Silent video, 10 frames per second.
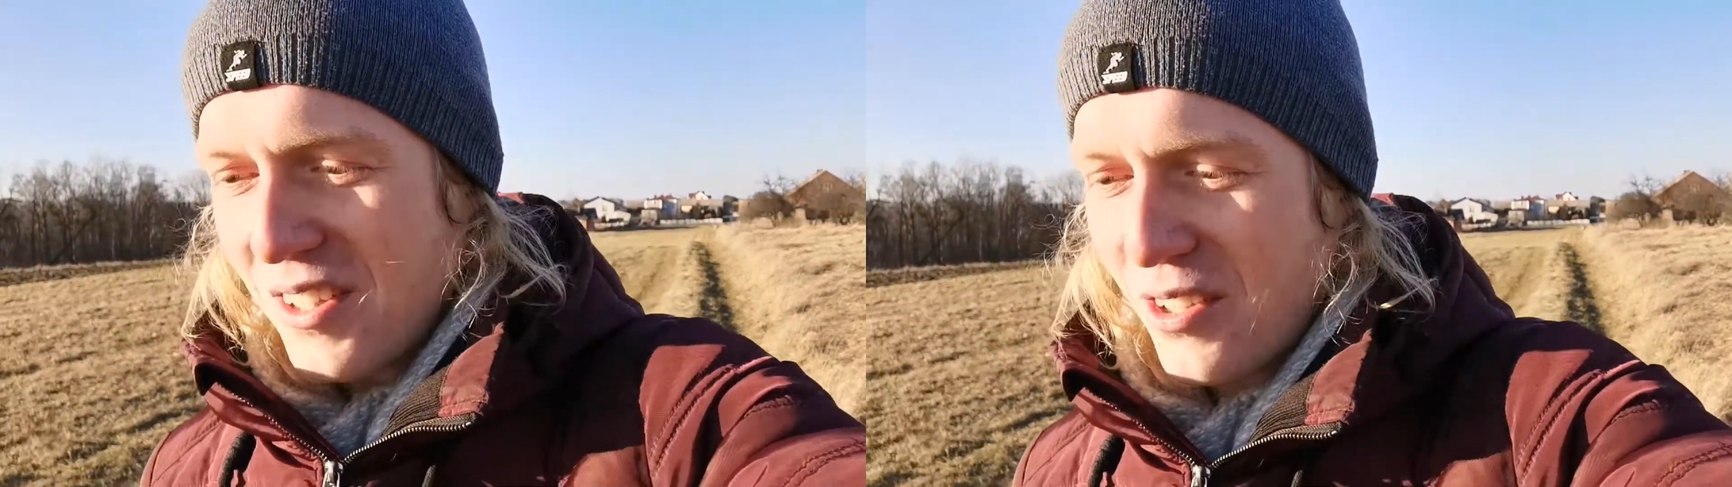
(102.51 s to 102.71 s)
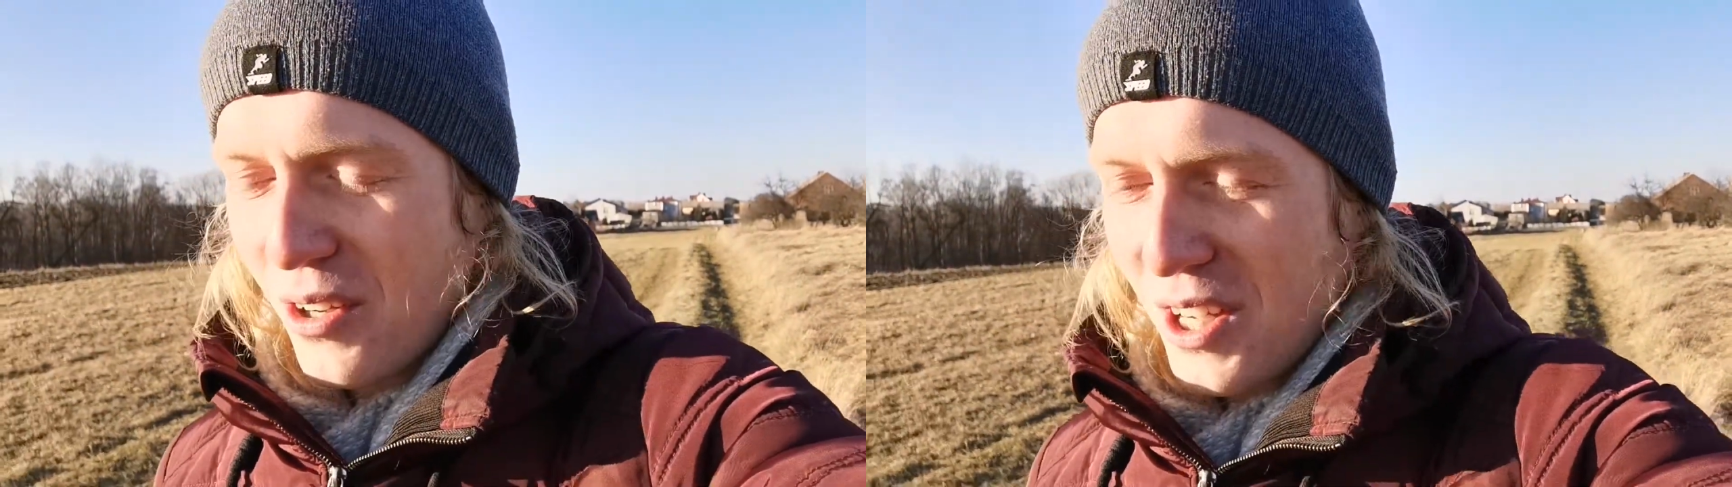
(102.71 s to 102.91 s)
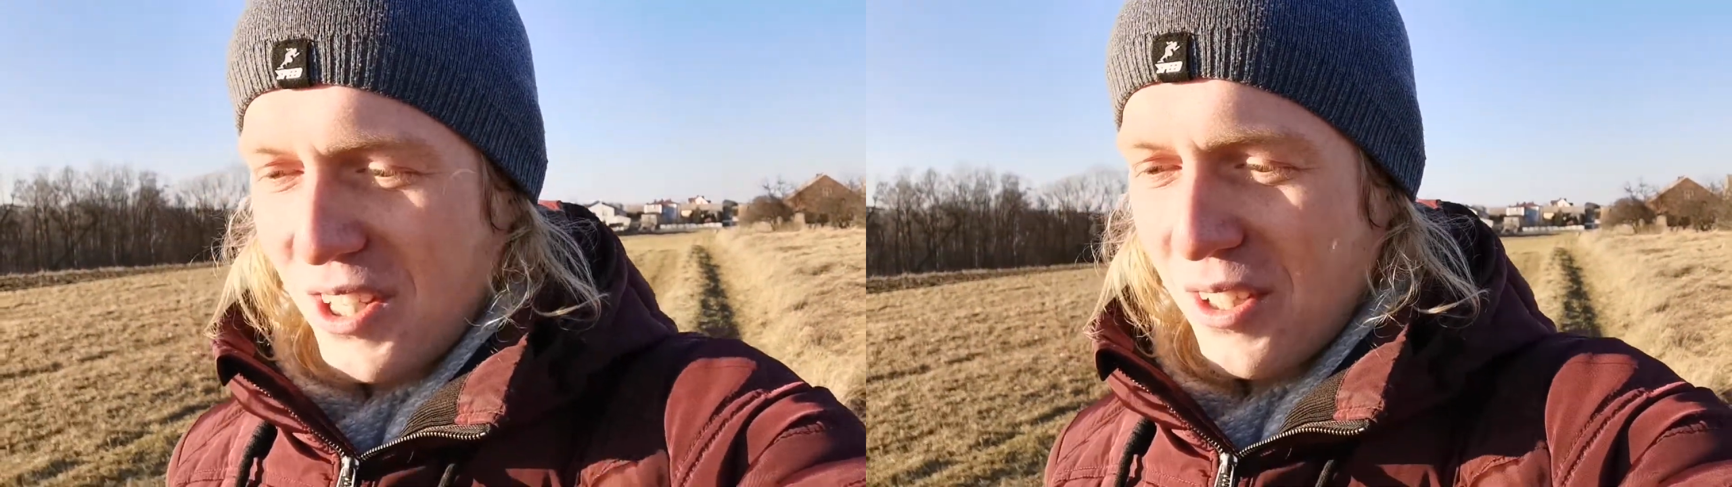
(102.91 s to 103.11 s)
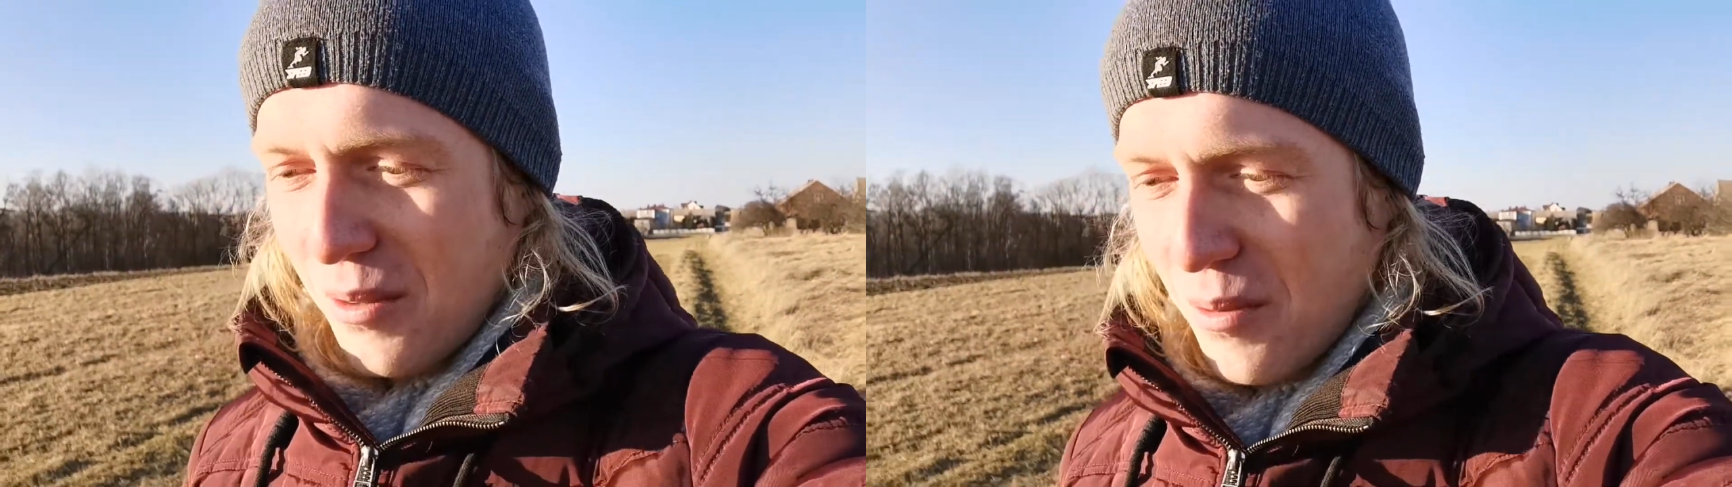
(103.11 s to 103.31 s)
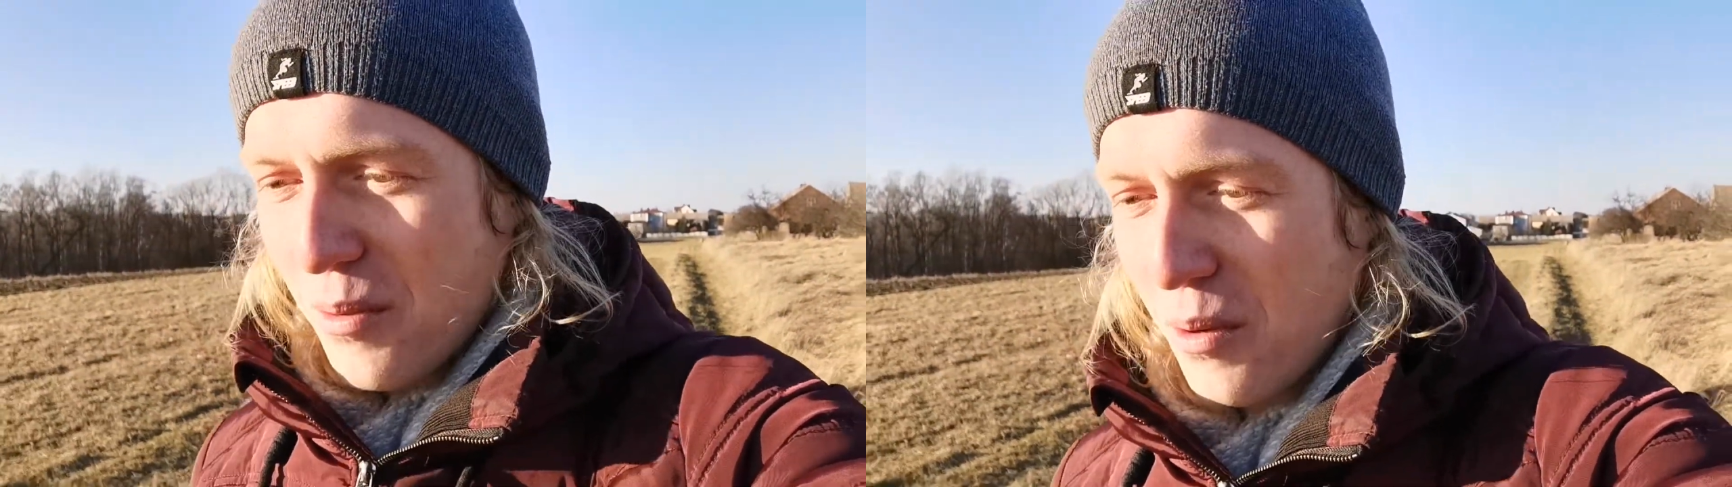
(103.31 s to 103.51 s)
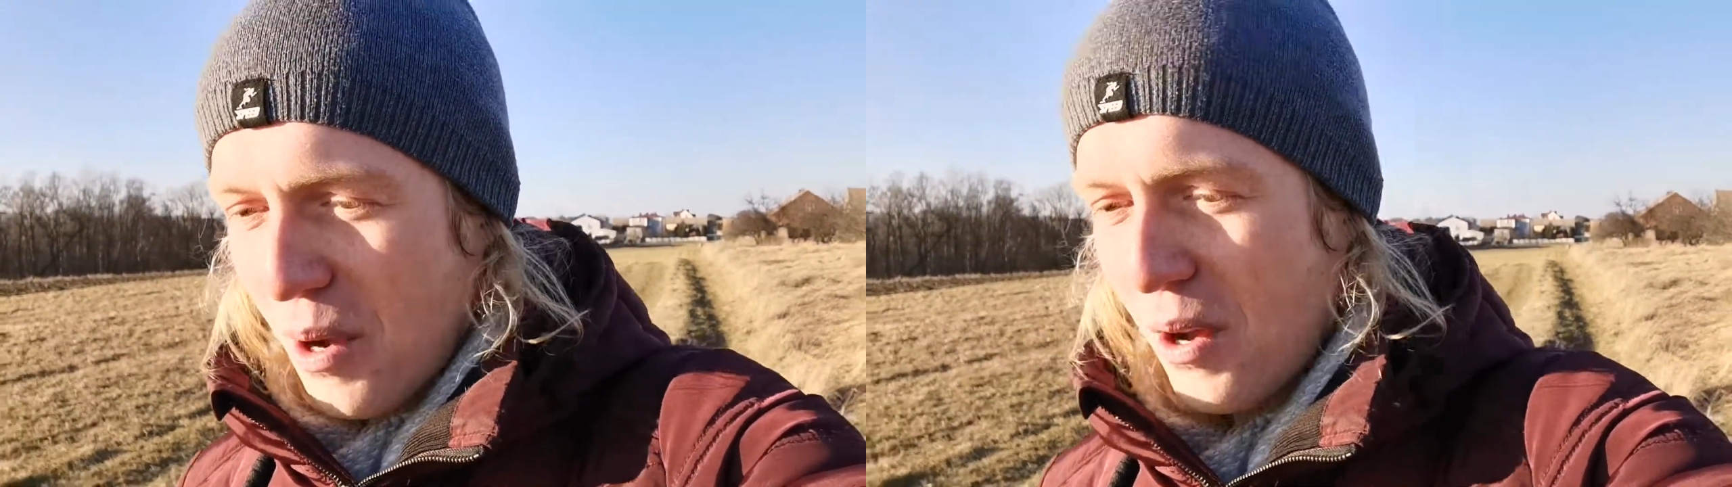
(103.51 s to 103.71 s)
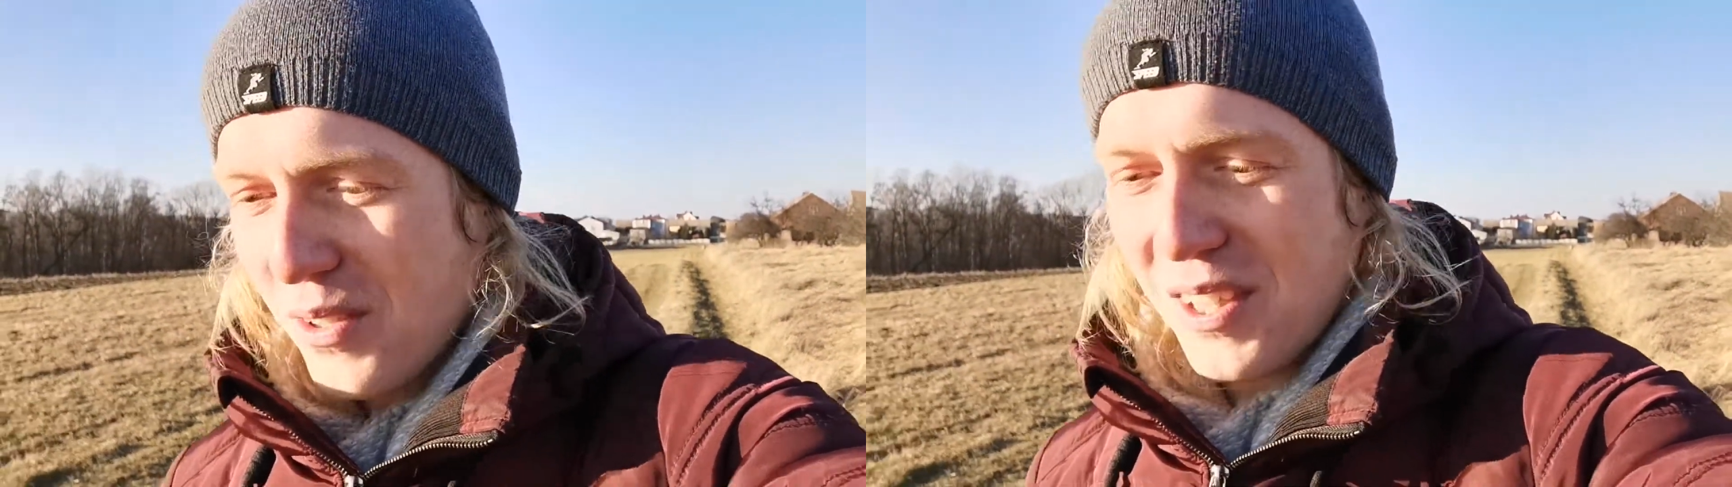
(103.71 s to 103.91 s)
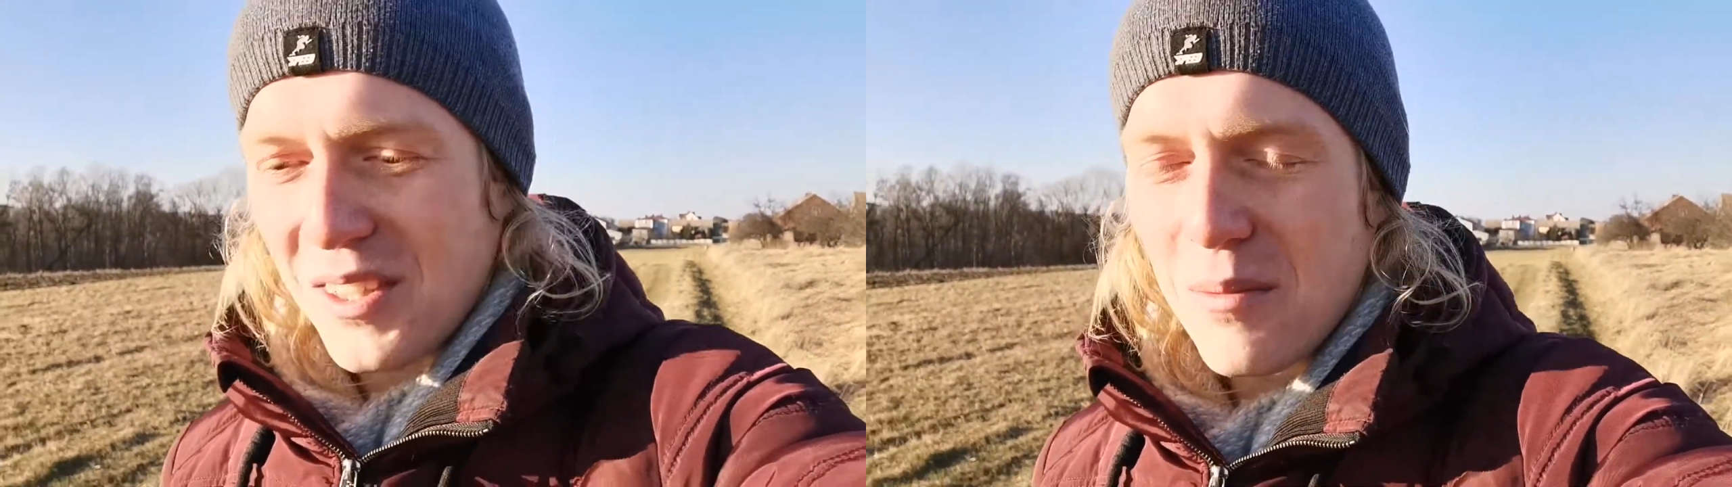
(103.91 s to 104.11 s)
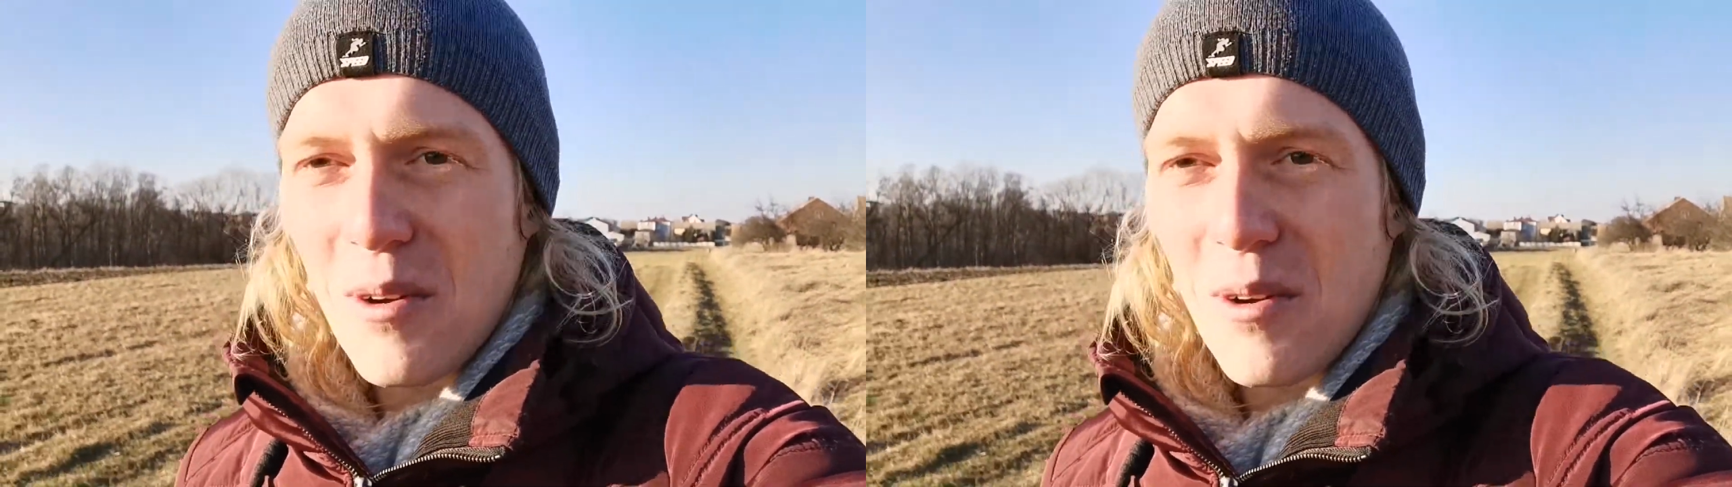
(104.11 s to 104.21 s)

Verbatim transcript: Co jeśli to by był ostatni